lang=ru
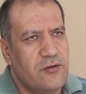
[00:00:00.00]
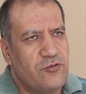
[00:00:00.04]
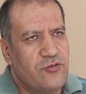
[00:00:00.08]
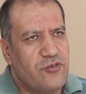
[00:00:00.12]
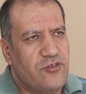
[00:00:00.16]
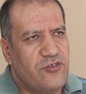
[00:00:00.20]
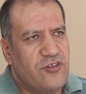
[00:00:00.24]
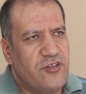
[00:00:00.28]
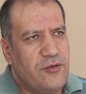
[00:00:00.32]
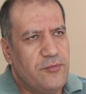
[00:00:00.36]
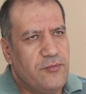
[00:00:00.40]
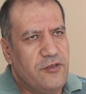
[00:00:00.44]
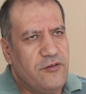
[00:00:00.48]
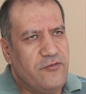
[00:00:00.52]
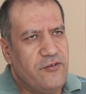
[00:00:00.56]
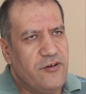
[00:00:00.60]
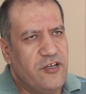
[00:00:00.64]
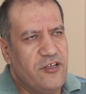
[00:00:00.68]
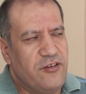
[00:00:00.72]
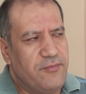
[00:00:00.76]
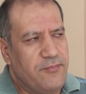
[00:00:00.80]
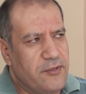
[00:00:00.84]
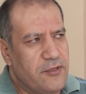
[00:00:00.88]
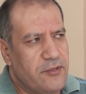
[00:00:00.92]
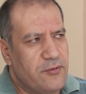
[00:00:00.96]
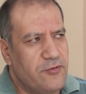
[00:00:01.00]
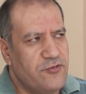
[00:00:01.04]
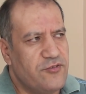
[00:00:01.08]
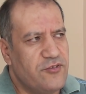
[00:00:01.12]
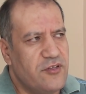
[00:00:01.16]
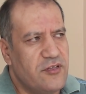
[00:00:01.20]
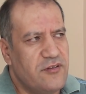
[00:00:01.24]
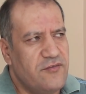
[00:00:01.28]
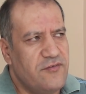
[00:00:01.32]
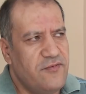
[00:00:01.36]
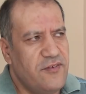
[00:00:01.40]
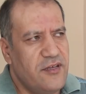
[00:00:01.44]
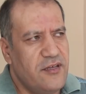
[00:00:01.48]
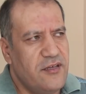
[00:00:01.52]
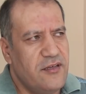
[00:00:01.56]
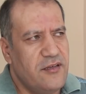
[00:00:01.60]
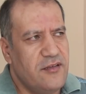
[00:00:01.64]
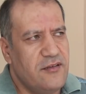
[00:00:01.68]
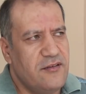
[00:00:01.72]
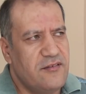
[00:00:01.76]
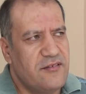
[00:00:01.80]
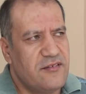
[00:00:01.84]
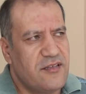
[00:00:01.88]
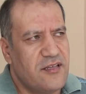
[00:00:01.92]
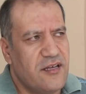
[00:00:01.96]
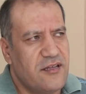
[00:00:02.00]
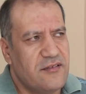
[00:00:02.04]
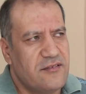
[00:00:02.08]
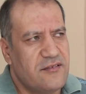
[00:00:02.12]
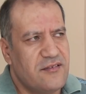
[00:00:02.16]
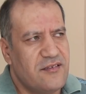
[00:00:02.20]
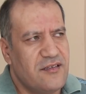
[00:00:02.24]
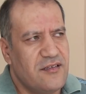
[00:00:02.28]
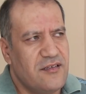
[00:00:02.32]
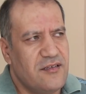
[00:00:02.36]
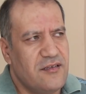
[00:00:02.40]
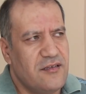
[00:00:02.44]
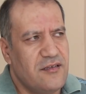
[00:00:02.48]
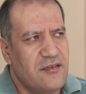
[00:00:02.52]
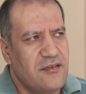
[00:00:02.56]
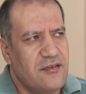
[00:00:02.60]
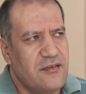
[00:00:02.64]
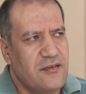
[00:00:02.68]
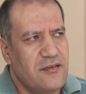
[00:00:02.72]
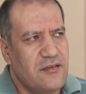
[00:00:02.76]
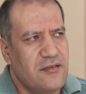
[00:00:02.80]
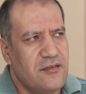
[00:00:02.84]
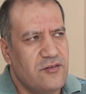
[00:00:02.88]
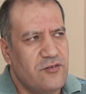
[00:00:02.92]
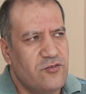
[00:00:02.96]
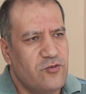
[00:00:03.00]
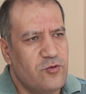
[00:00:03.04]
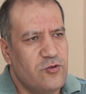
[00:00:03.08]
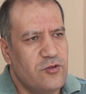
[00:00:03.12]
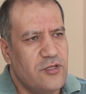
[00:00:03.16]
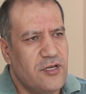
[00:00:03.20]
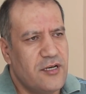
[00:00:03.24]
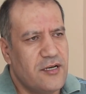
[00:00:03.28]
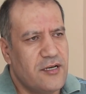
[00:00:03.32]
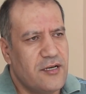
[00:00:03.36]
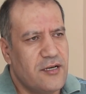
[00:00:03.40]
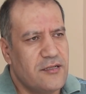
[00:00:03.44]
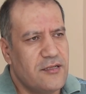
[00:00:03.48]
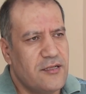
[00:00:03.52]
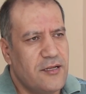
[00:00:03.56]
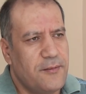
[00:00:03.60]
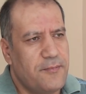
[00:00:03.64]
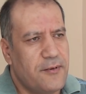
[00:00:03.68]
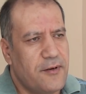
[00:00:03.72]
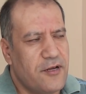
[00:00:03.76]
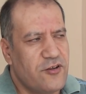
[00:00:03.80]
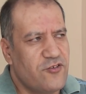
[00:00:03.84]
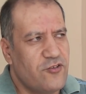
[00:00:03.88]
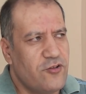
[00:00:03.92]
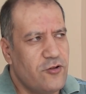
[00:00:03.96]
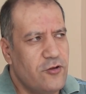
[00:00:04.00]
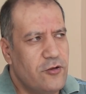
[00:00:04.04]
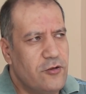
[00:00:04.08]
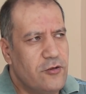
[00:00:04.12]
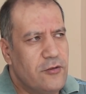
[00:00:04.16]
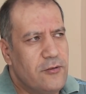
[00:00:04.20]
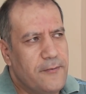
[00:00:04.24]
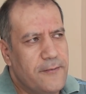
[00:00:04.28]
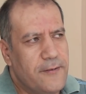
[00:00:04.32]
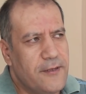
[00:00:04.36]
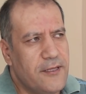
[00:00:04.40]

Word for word: уже сомневаюсь, потому что две инстанции суда, когда прошло,